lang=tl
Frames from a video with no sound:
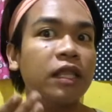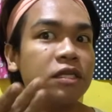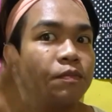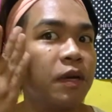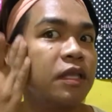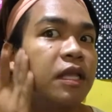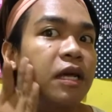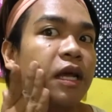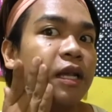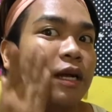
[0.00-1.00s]
tapos pag
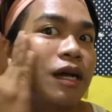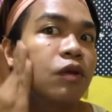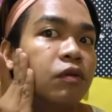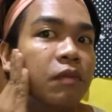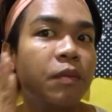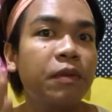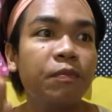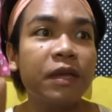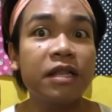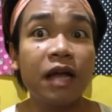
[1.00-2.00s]
nilagay na ganun,
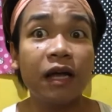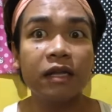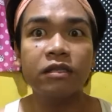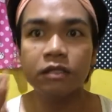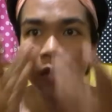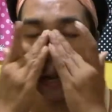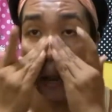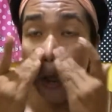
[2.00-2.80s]
magpipil agad siya.